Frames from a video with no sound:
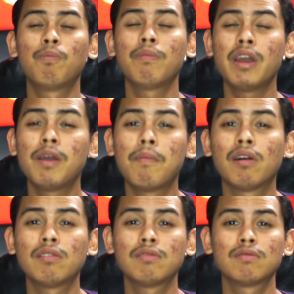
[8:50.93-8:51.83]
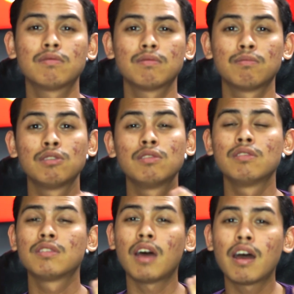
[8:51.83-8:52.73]
memang
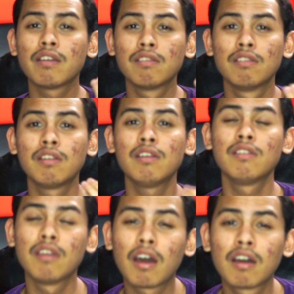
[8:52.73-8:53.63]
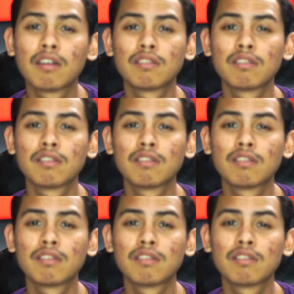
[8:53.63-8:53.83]
mencintai dirinya.